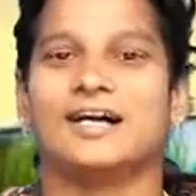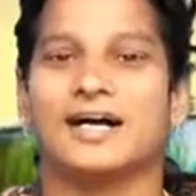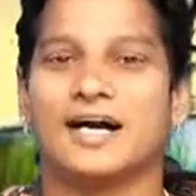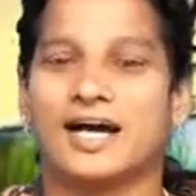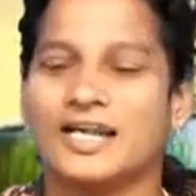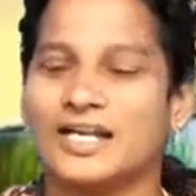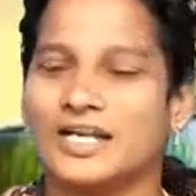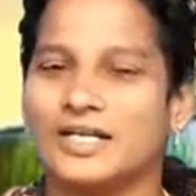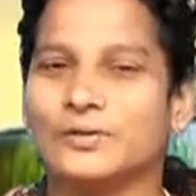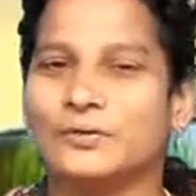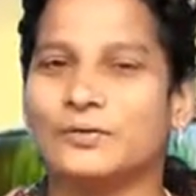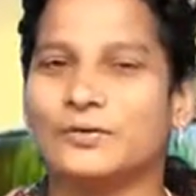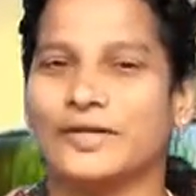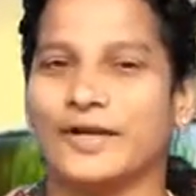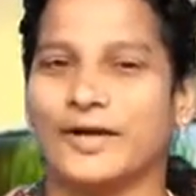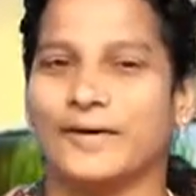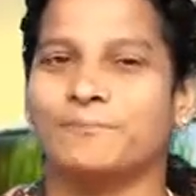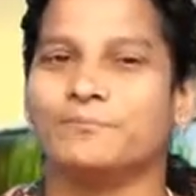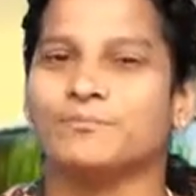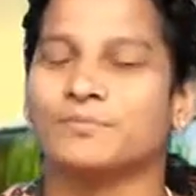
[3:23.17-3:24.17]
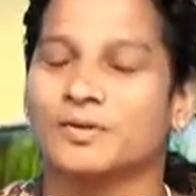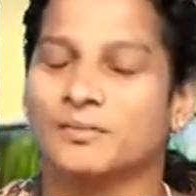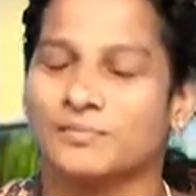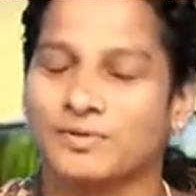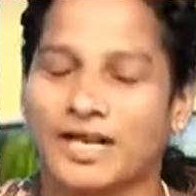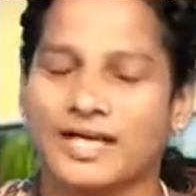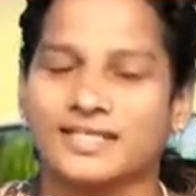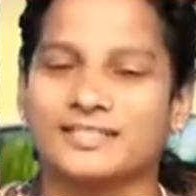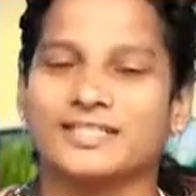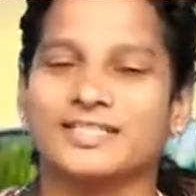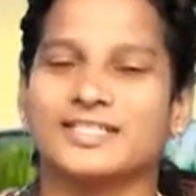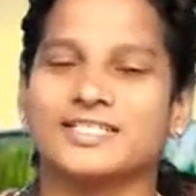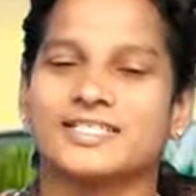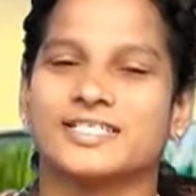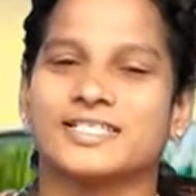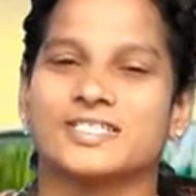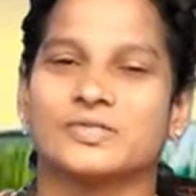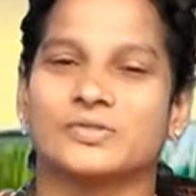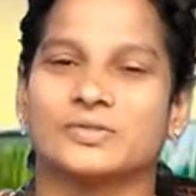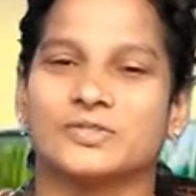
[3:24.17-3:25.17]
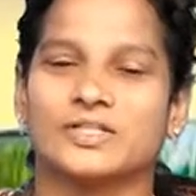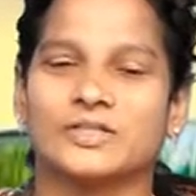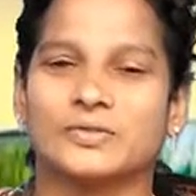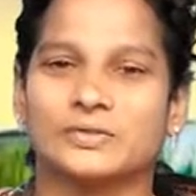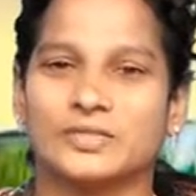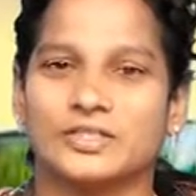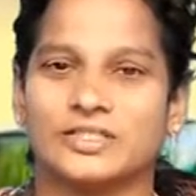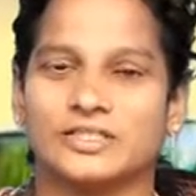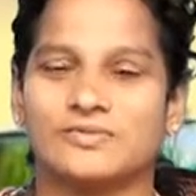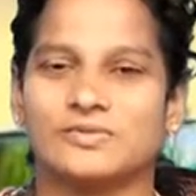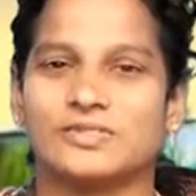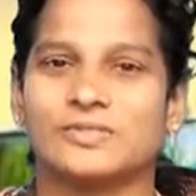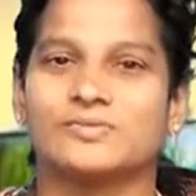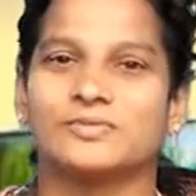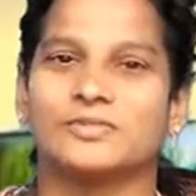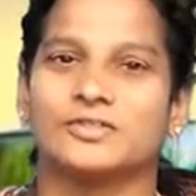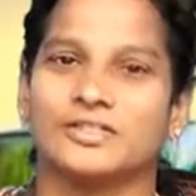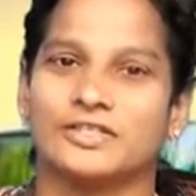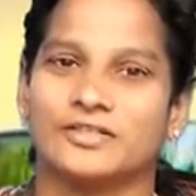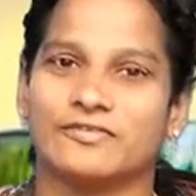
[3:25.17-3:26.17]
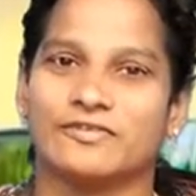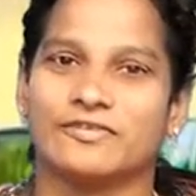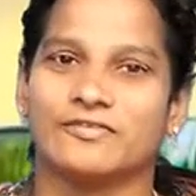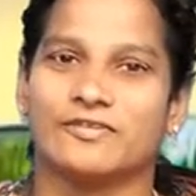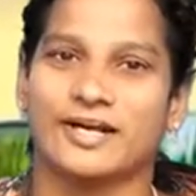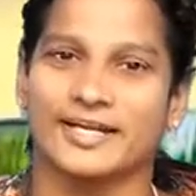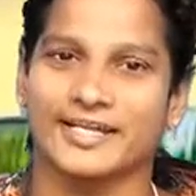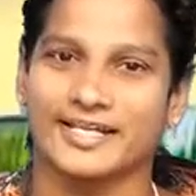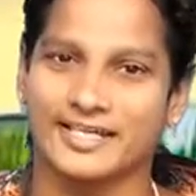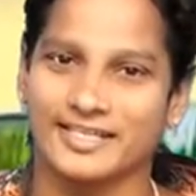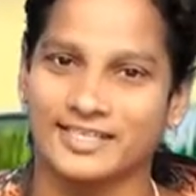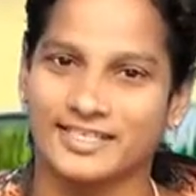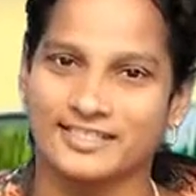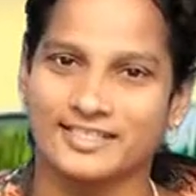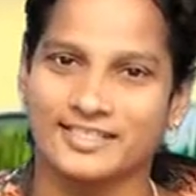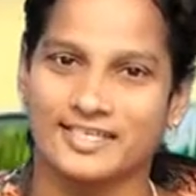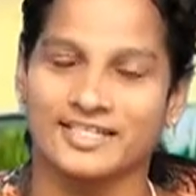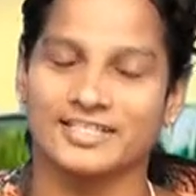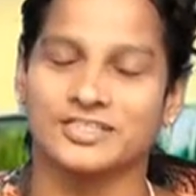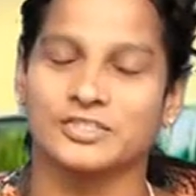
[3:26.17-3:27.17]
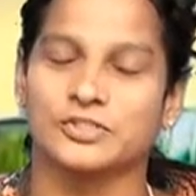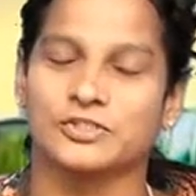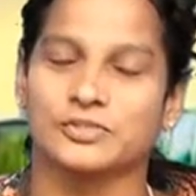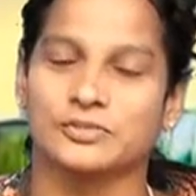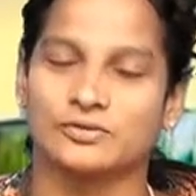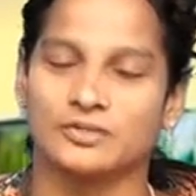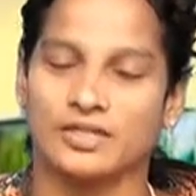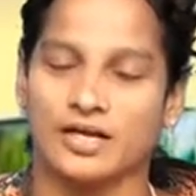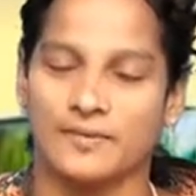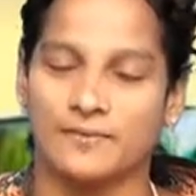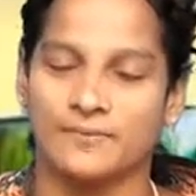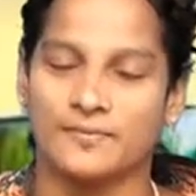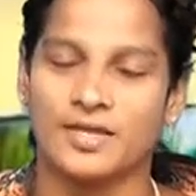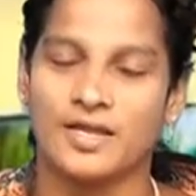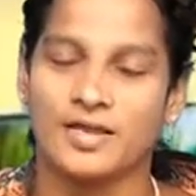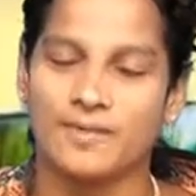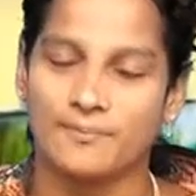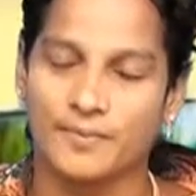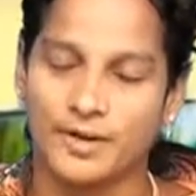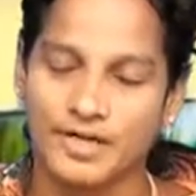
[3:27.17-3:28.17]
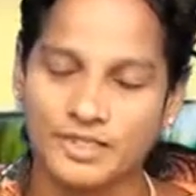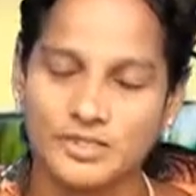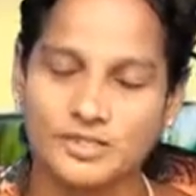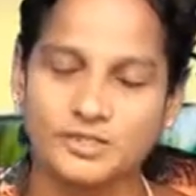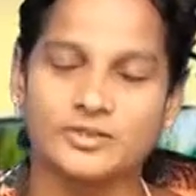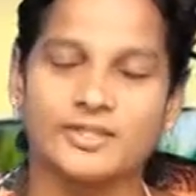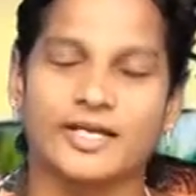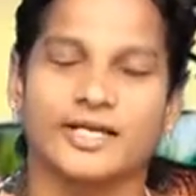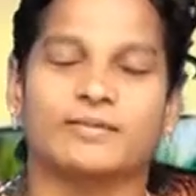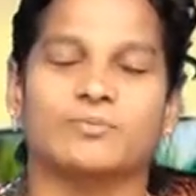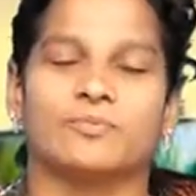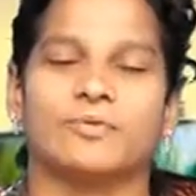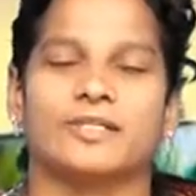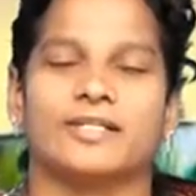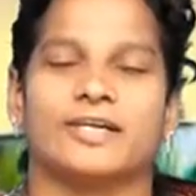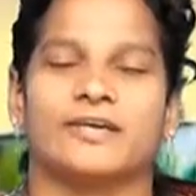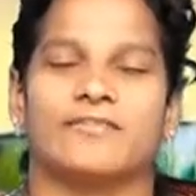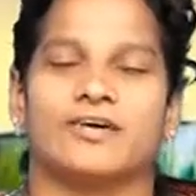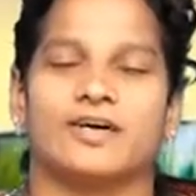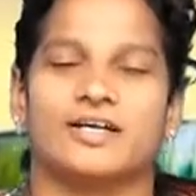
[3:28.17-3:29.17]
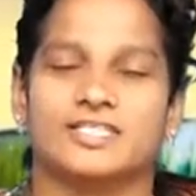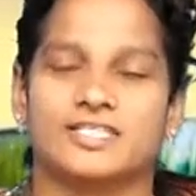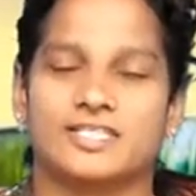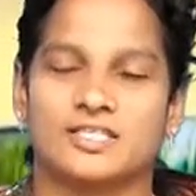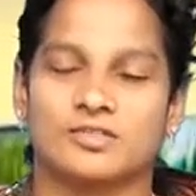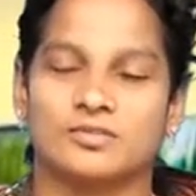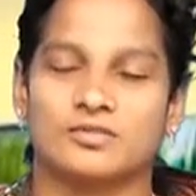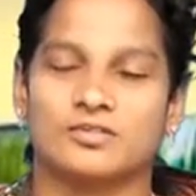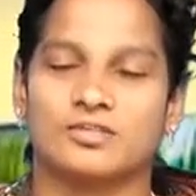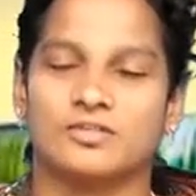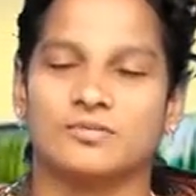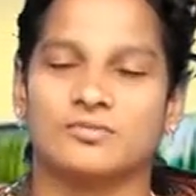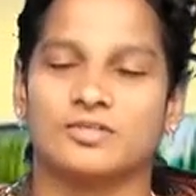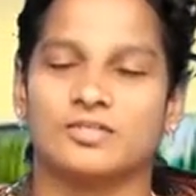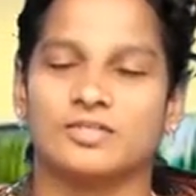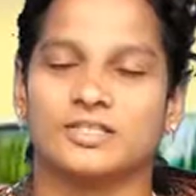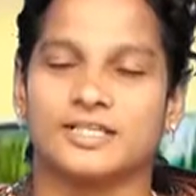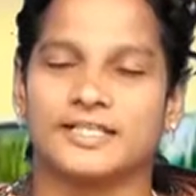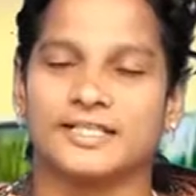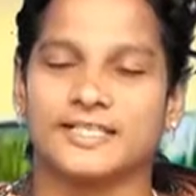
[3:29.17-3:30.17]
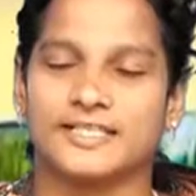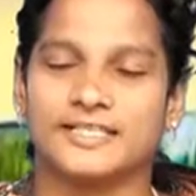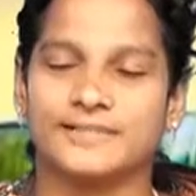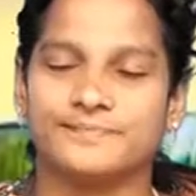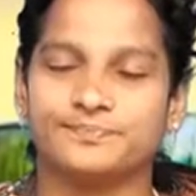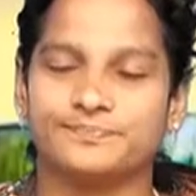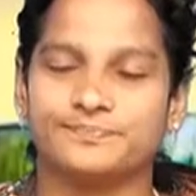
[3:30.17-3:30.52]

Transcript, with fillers: హలలుయ ప్రార్థన చేసుకుని కొద్ది నిమిషములు దేవుని వాక్యాన్ని ధ్యానించుకుందాం పరిశుద్ధాత్మ దేవా స్తోత్రములు తండ్రి